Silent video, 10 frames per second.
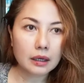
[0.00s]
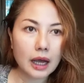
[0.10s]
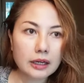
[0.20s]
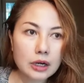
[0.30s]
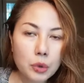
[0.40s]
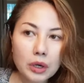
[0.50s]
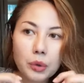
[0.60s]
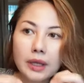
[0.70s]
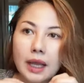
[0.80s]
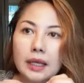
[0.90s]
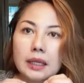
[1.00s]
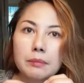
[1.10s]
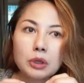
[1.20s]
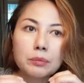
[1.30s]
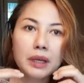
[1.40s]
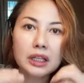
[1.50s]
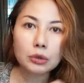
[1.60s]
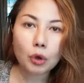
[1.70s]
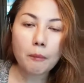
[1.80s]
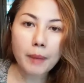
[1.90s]
karena dua-duanya ini betul
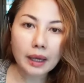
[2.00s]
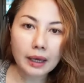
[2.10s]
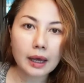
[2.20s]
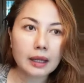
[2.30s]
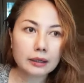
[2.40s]
begitu kompak ya